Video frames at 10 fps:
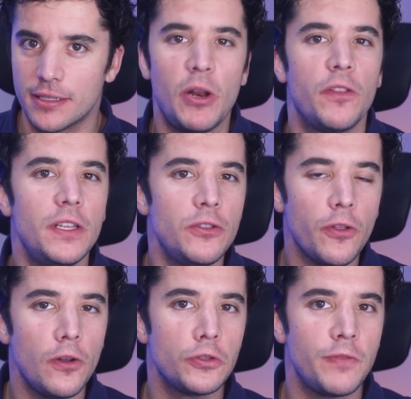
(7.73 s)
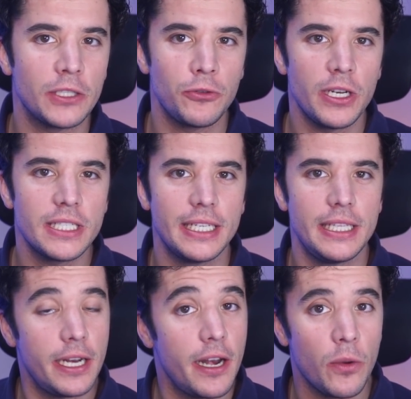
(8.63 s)
Pero dentro de los factores que
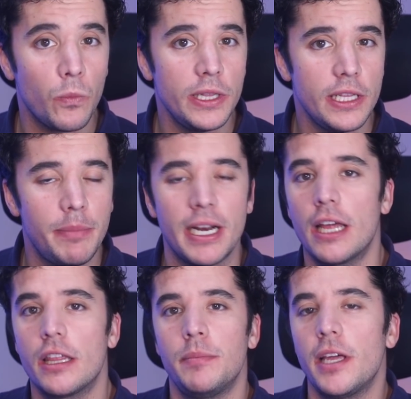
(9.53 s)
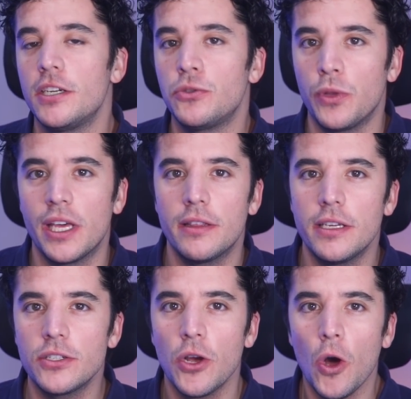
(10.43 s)
tienen en cuenta para aceptar
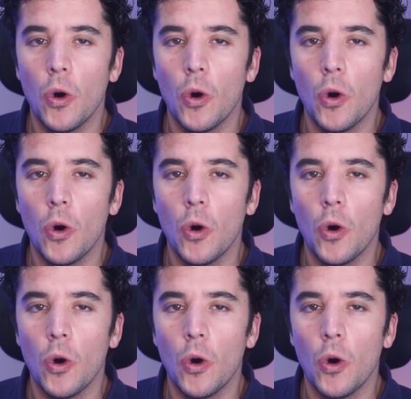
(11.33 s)
estudiantes,